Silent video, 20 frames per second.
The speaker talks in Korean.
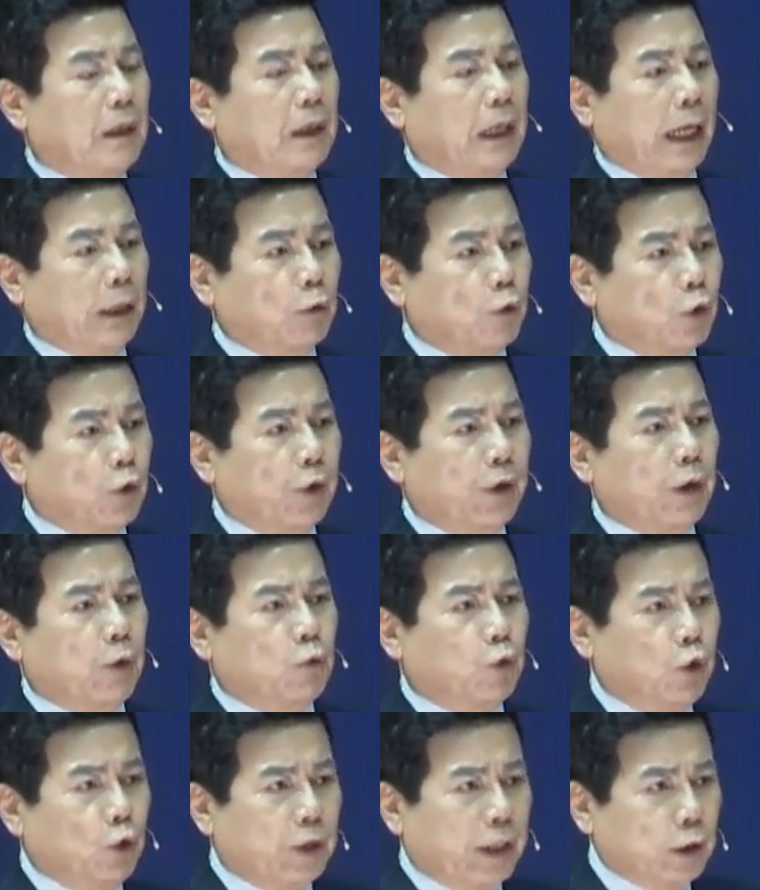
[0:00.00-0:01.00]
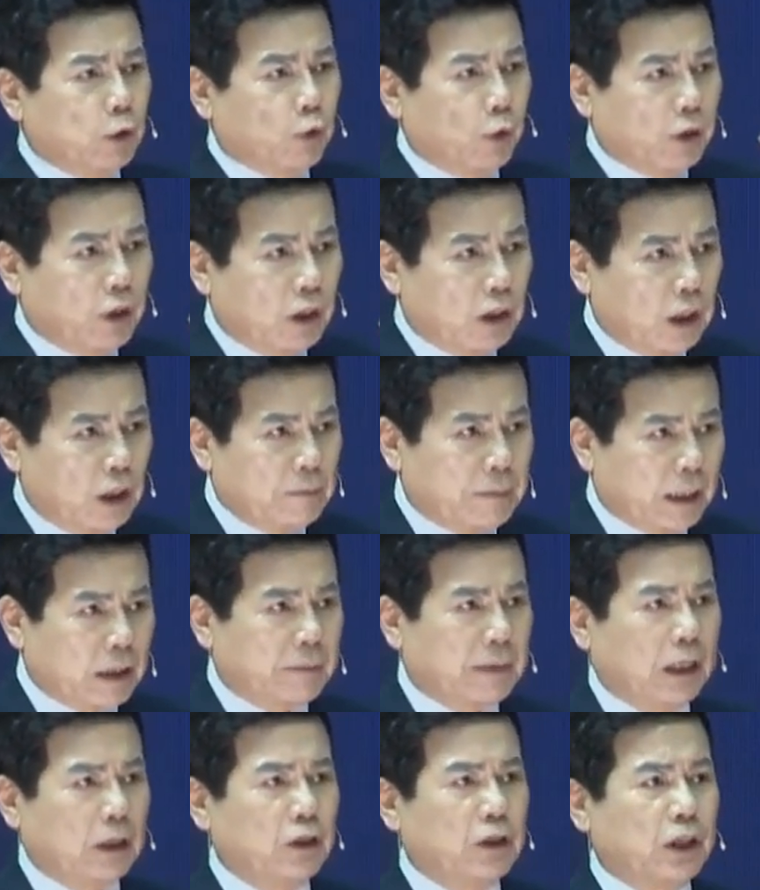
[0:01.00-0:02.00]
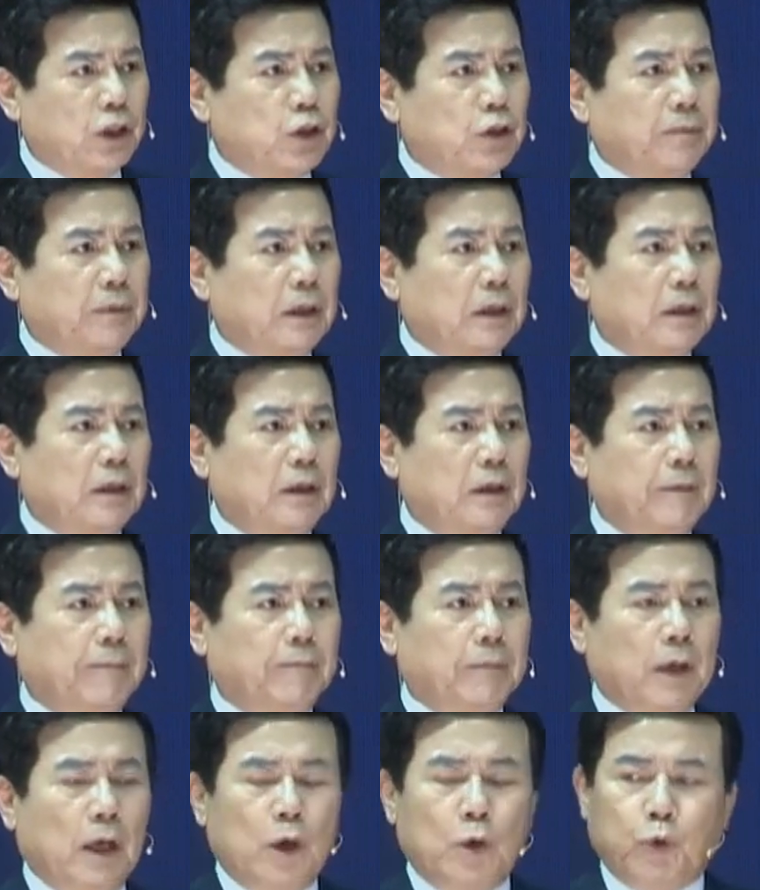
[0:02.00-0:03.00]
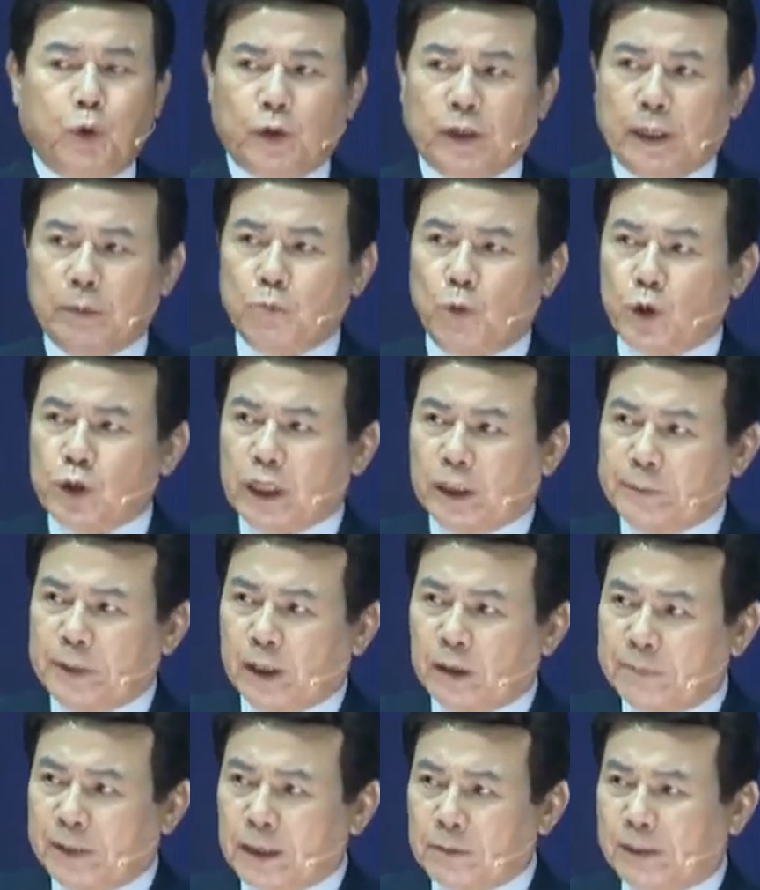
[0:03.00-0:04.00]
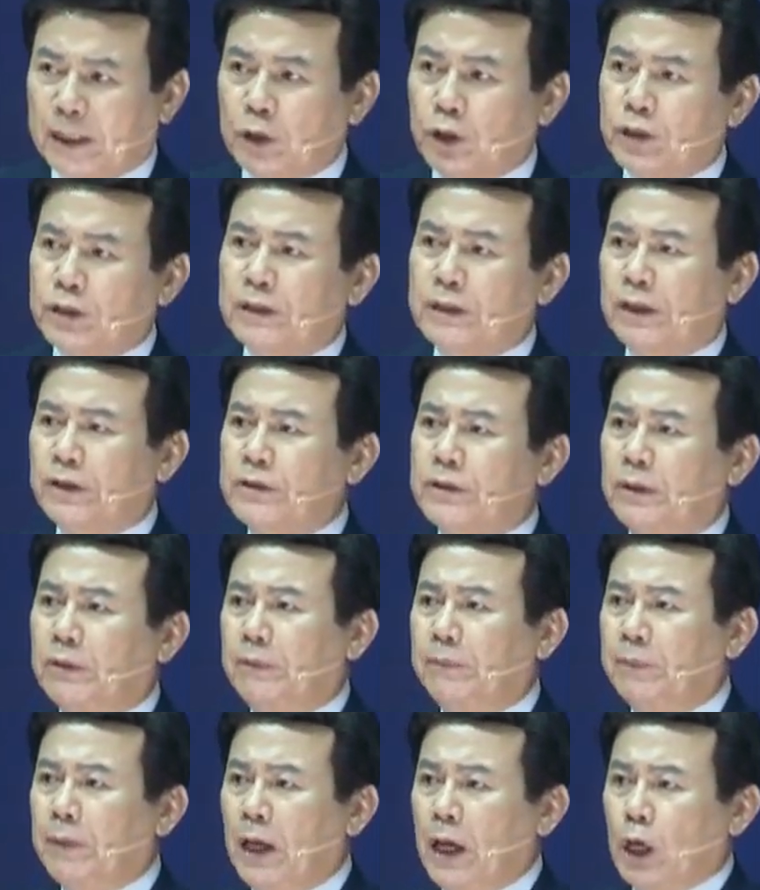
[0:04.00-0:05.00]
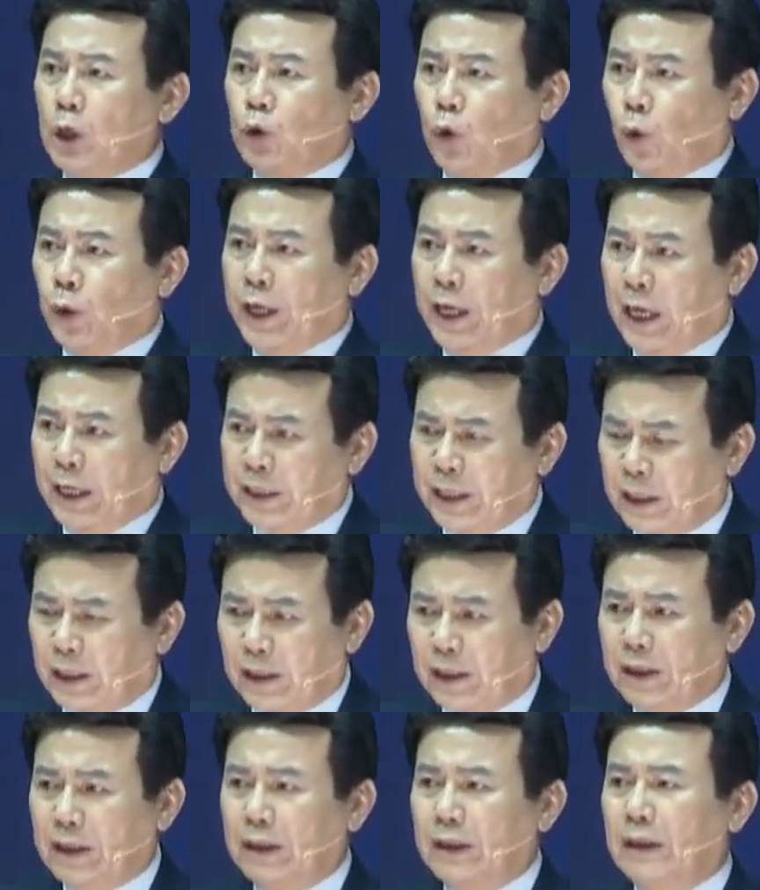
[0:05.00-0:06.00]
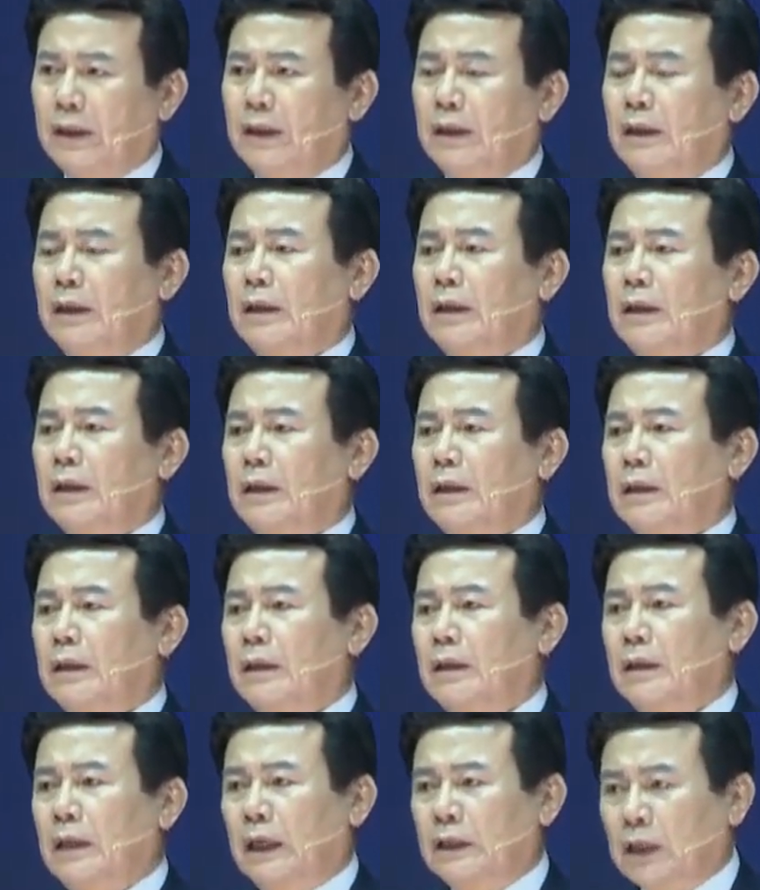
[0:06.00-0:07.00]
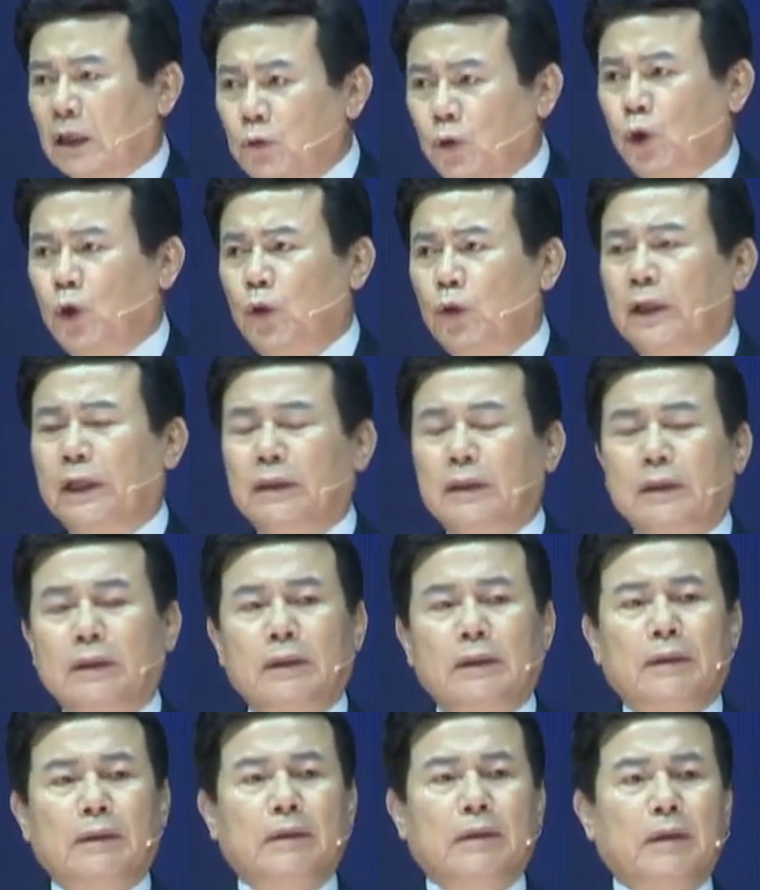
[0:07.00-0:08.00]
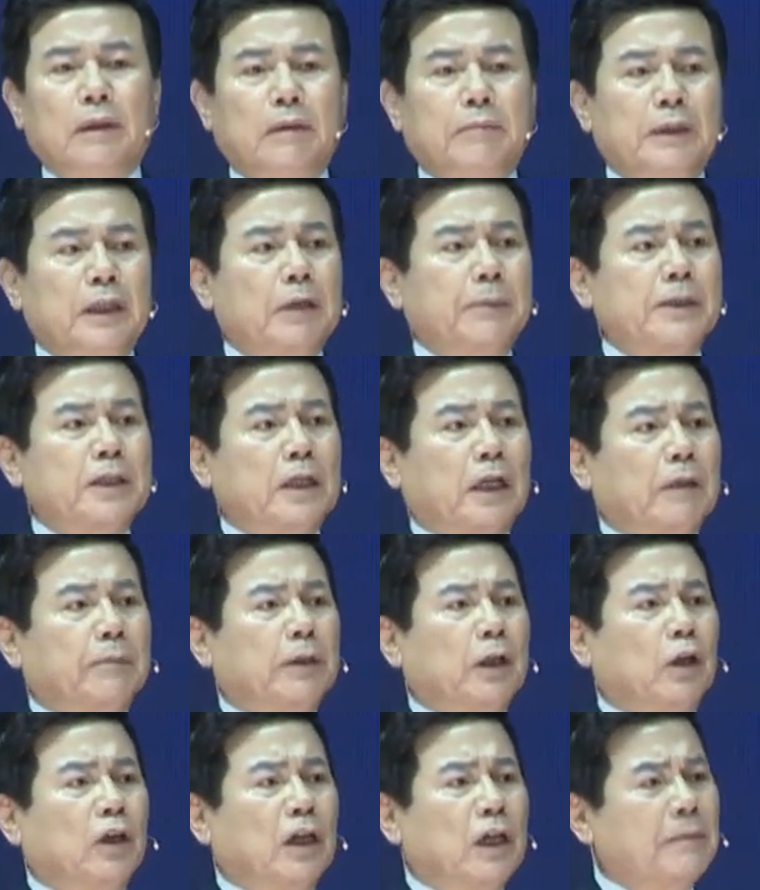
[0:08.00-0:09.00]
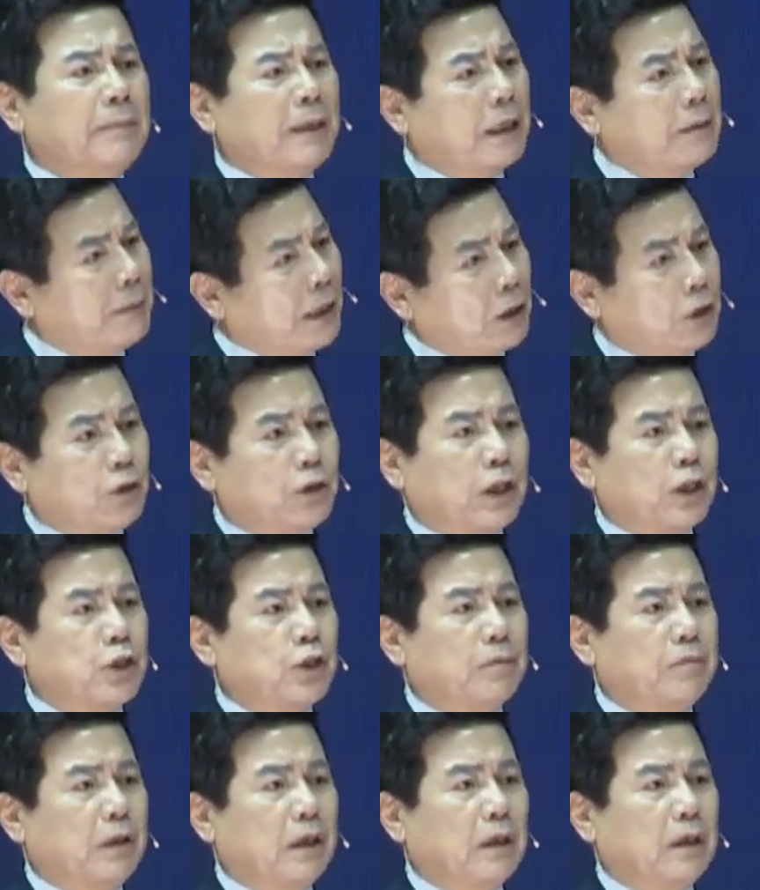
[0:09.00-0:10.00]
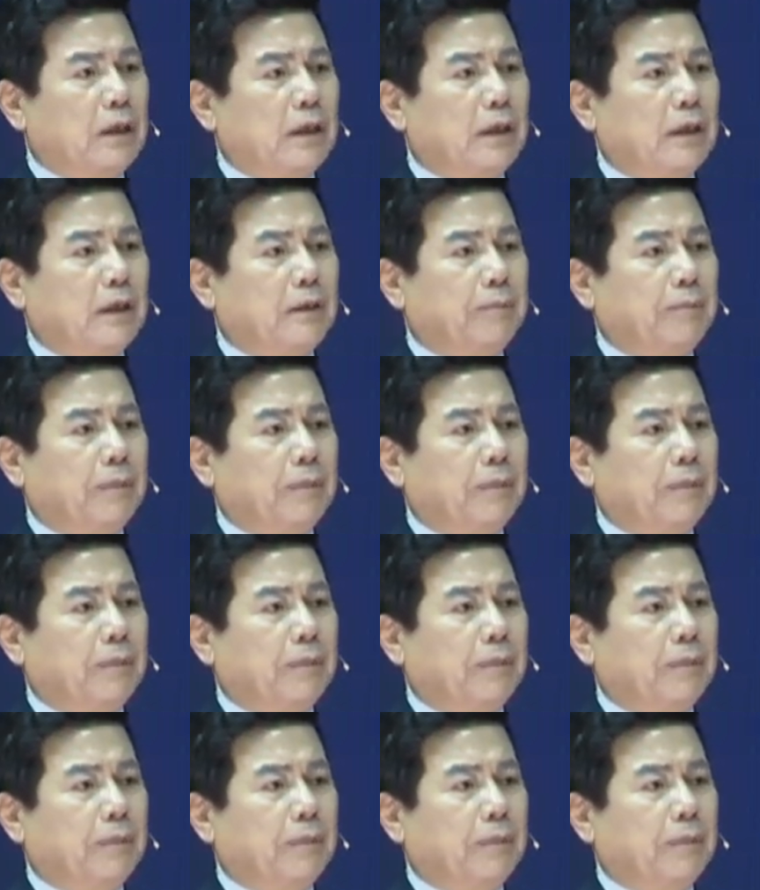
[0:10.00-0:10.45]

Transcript: 한국교회에 훌륭한 교회가 얼마나 많은지 아십니까? 훌륭한 목사님이 얼마나 많으신지 아세요? 교회 안에 가장 훌륭한 믿음의 사람들이 얼마나 많은지 아십니까?